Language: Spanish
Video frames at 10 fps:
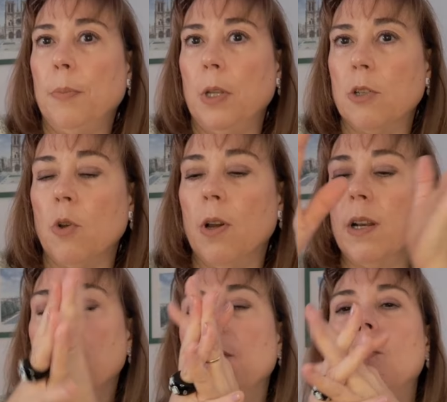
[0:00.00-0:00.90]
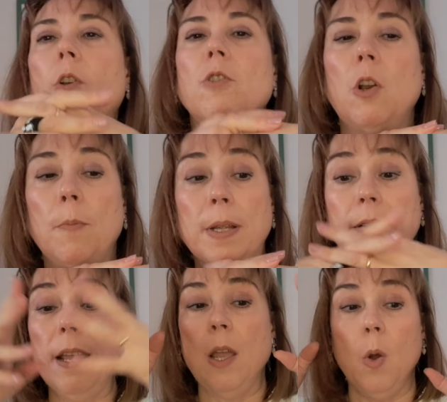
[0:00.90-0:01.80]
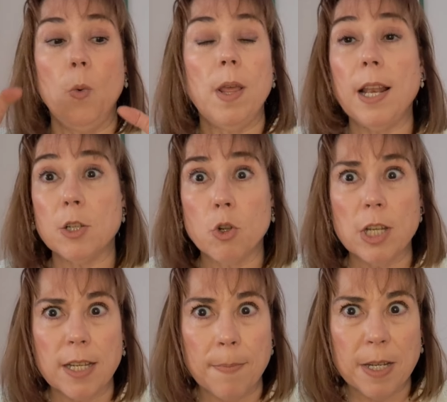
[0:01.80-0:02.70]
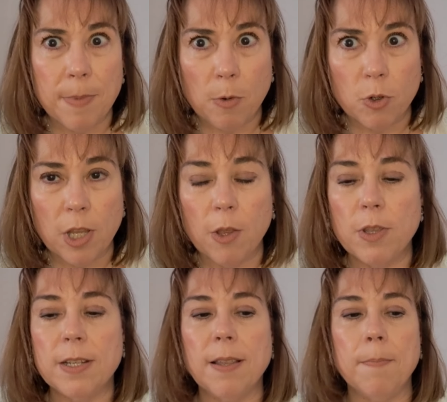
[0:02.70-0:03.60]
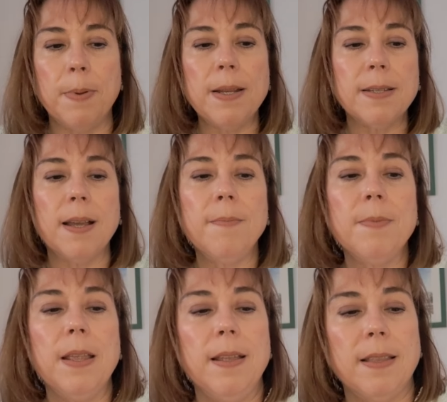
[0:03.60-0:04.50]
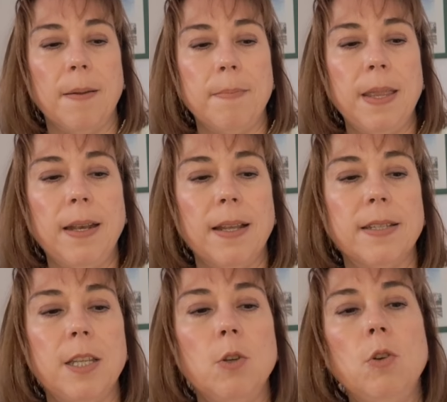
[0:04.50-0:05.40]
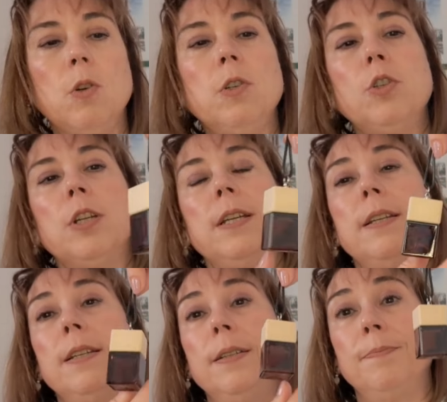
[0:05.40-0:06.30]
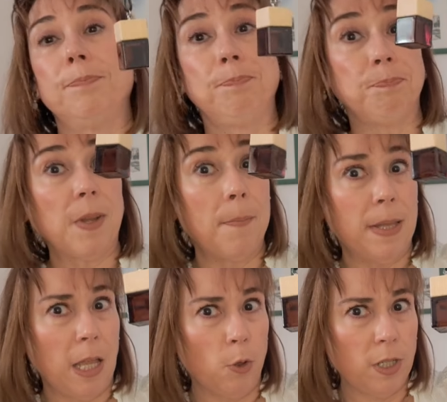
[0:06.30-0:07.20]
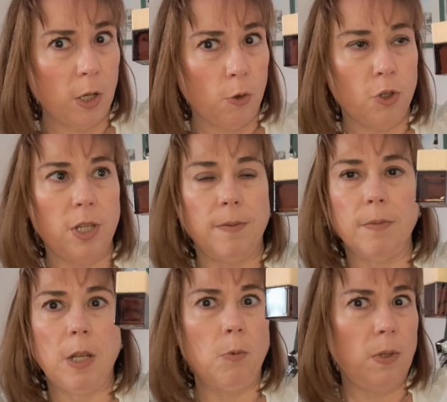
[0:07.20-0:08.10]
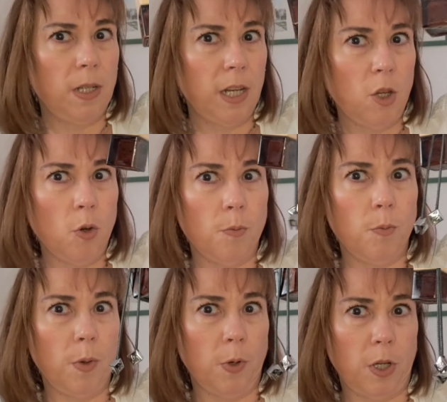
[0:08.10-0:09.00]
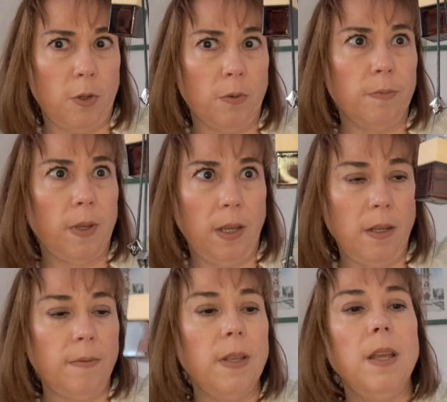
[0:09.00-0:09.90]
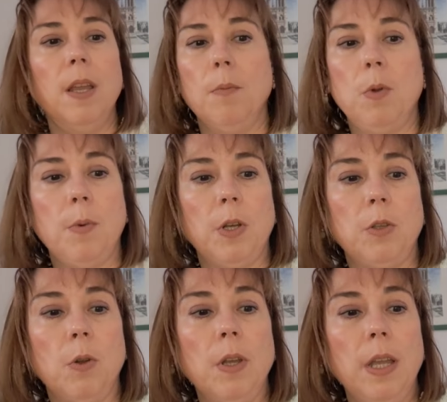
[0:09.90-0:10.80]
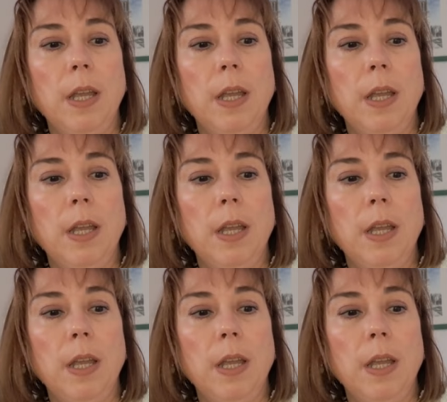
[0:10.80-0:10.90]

poder escoger cada uno de los aromas. Una de las cosas que más me ha gustado de esta empresa también ha sido los eh, ambientadores de coche. Tiene un diseño muy bonito, ¿eh? muy bonito.